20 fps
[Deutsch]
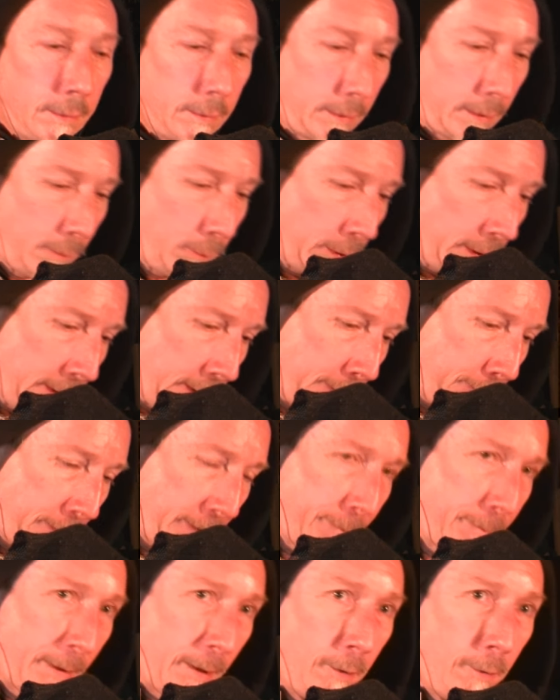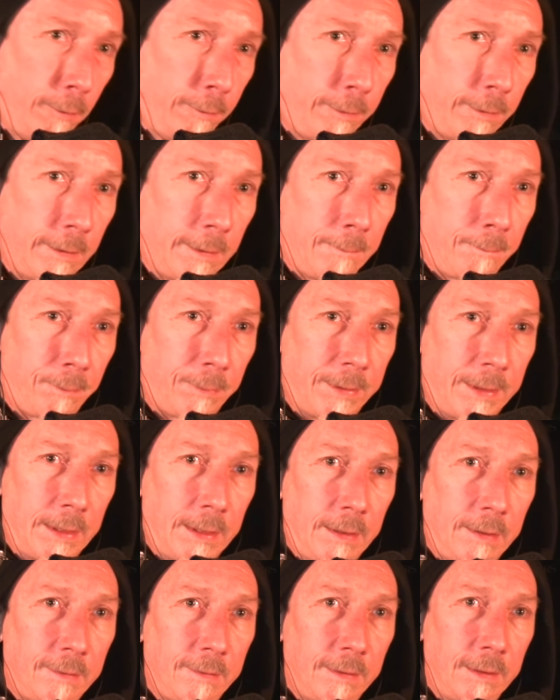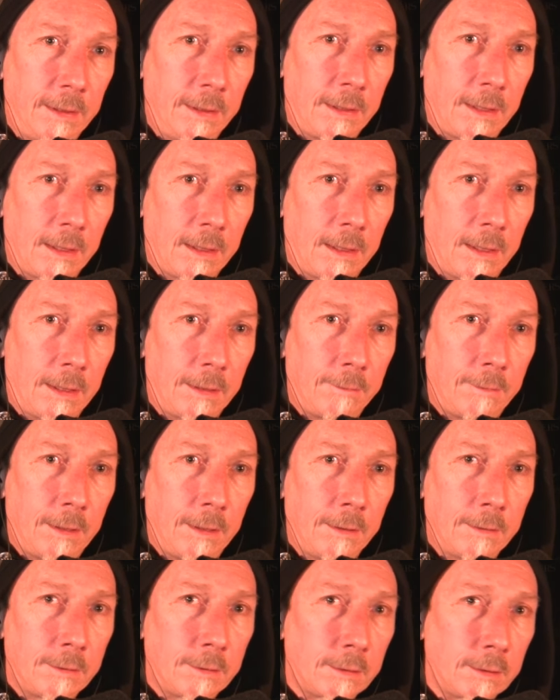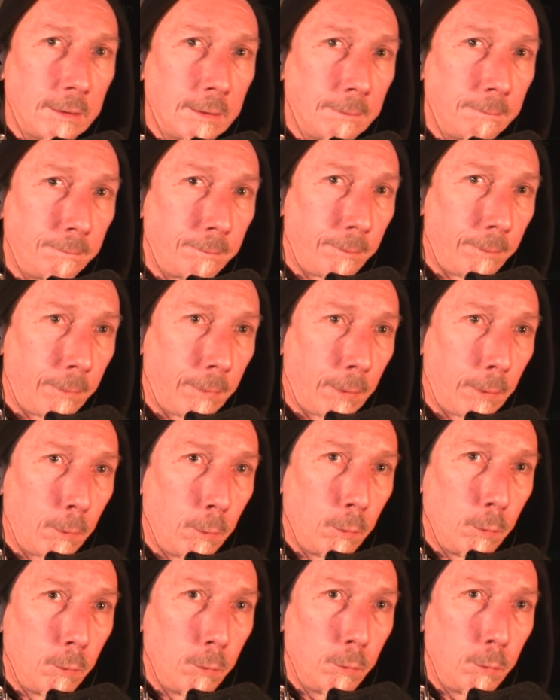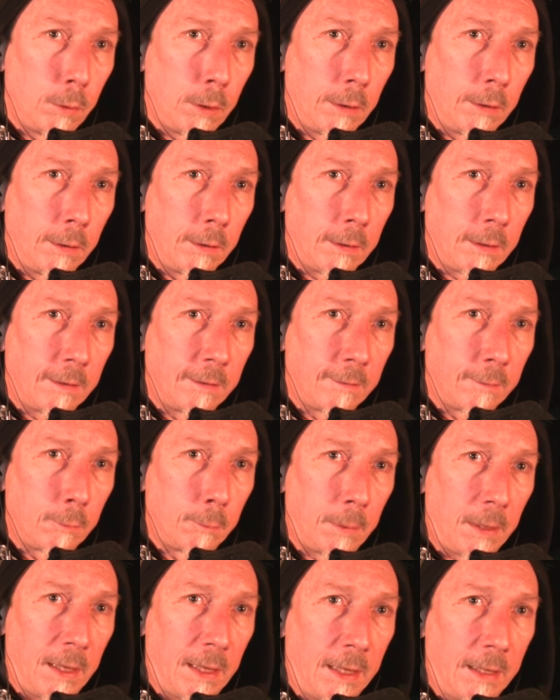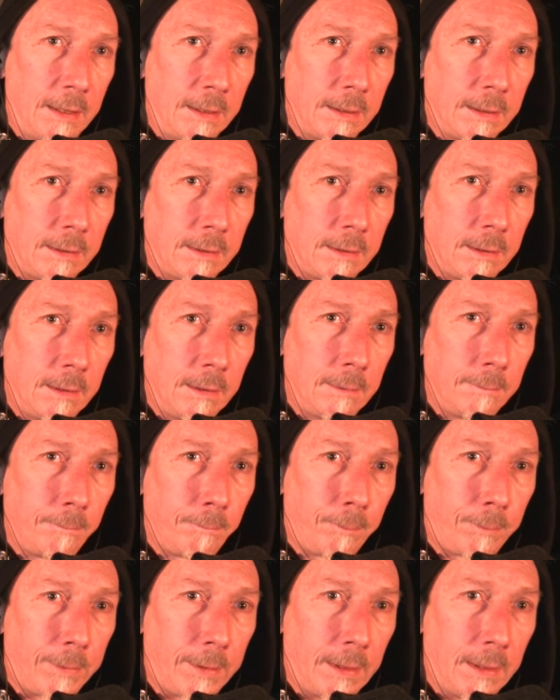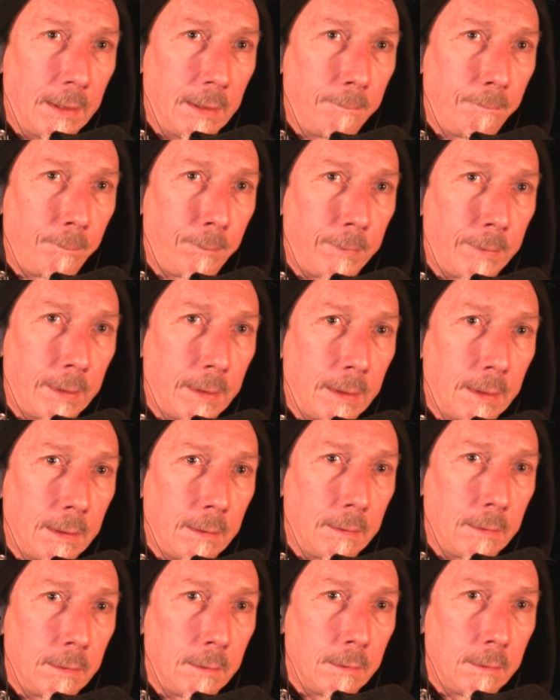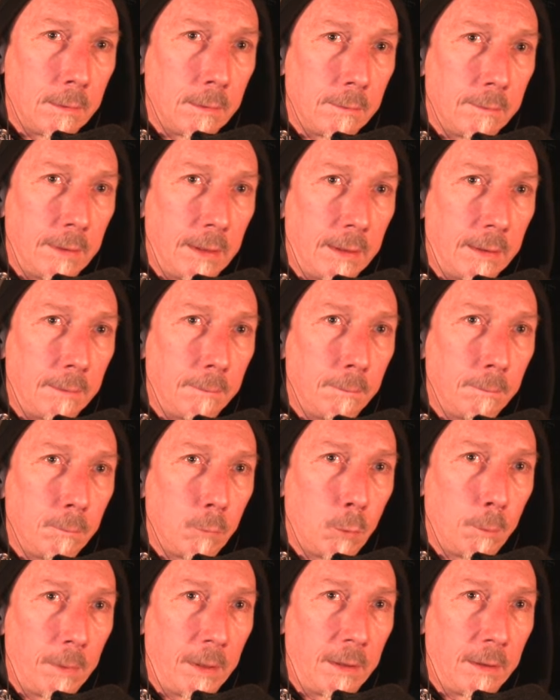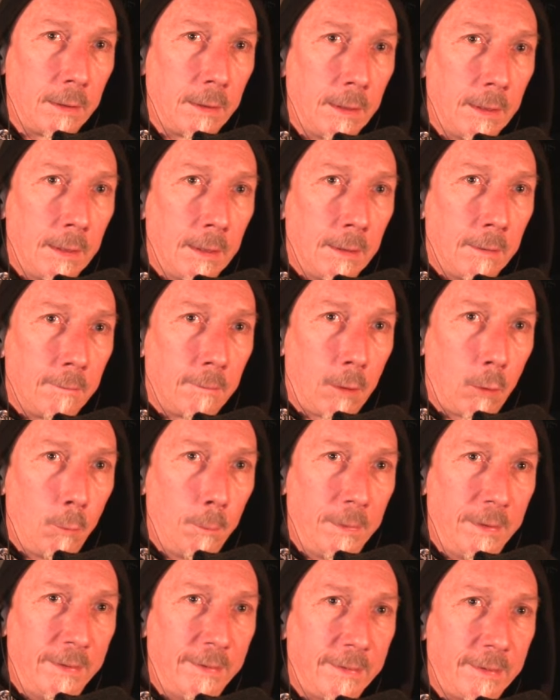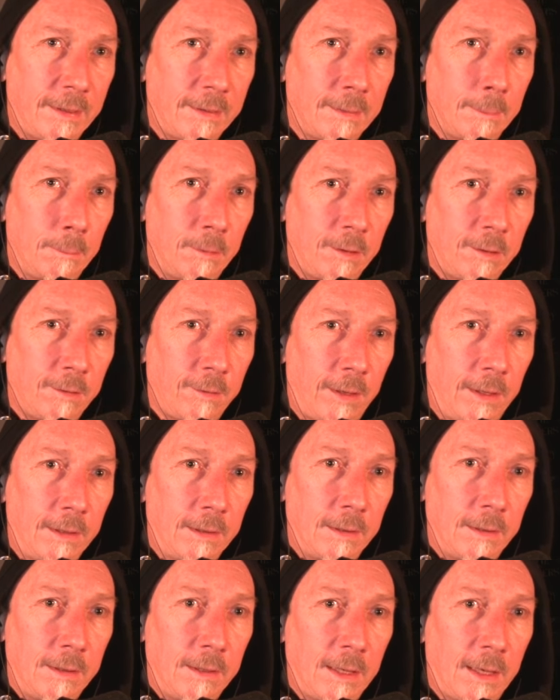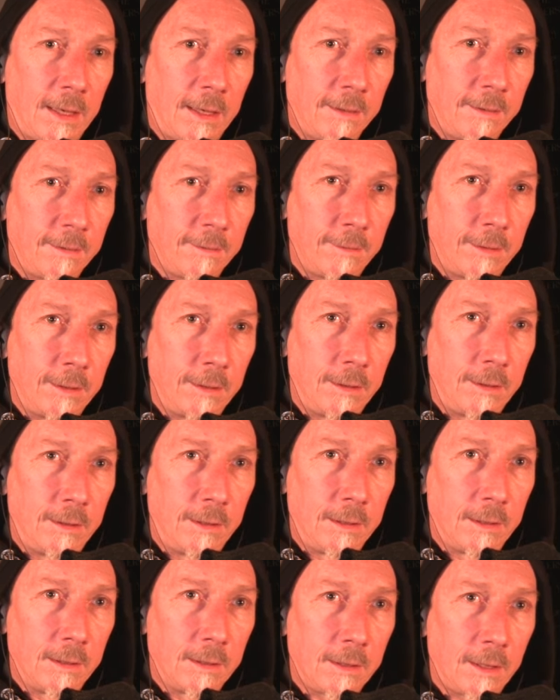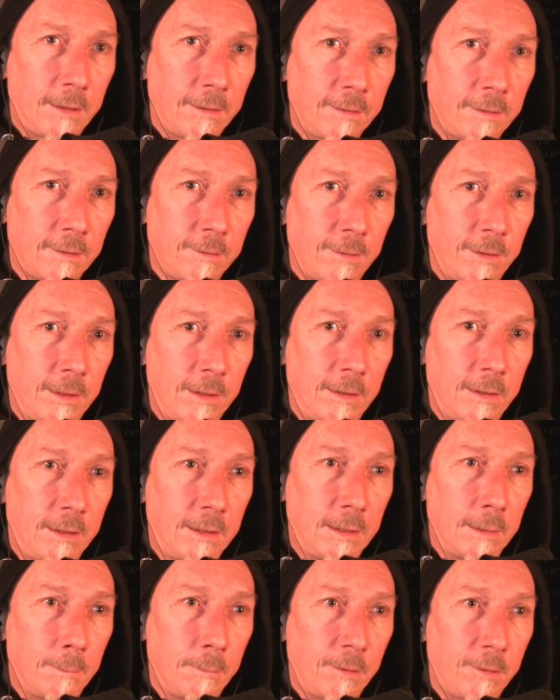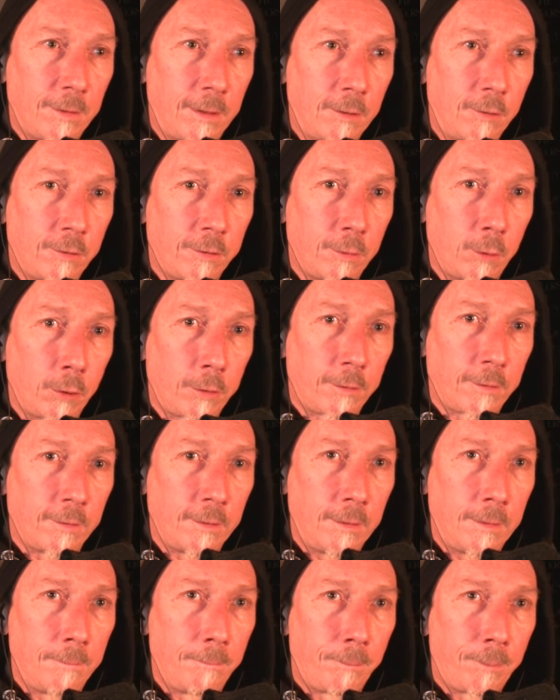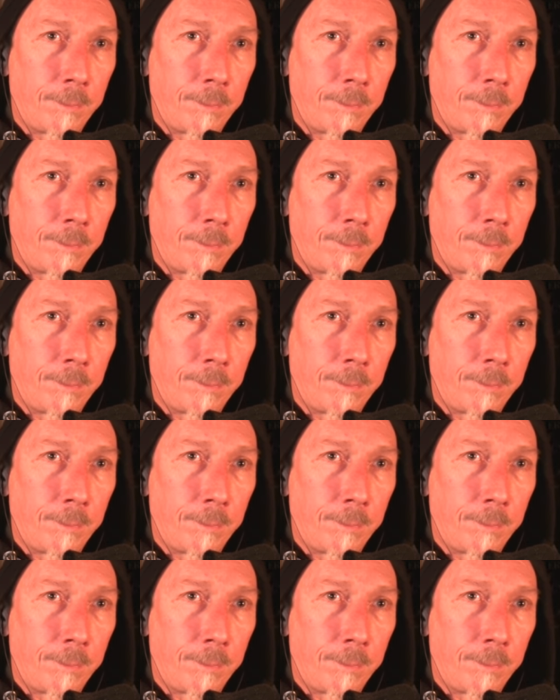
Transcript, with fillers: Auralia, pass mal auf. Ähm, ich sehe da gerade was. Ähm, ja, den kannst du behalten. Ähm, Moment. Warum ist das im zweiten? Ich hasse, wenn die Dinge. Ich hasse es, wenn die Dinge im zweiten Slot sind.